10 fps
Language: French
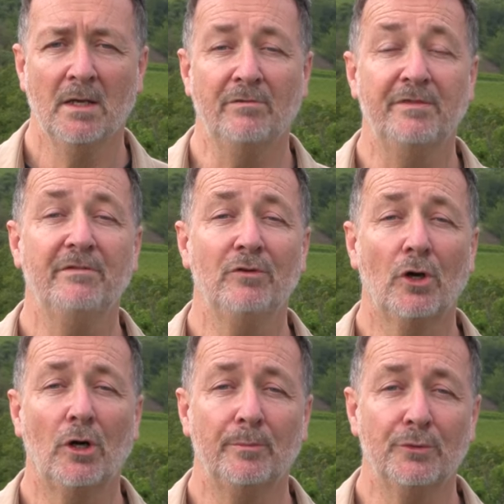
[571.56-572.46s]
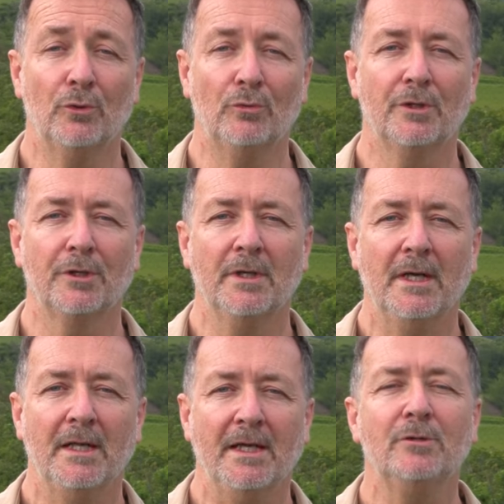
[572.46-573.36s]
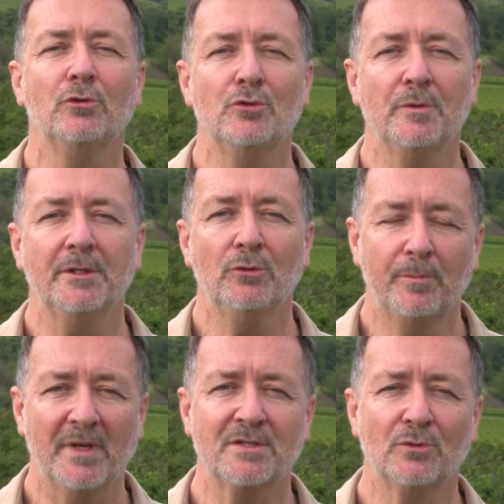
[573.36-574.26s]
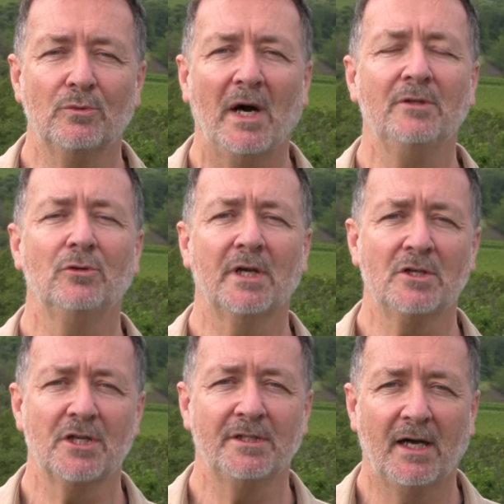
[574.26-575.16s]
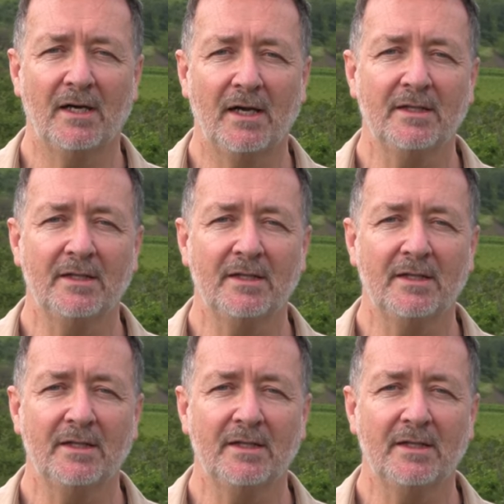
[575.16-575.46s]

Vive l'Europe donc Et tout de suite, nous passons à notre agenda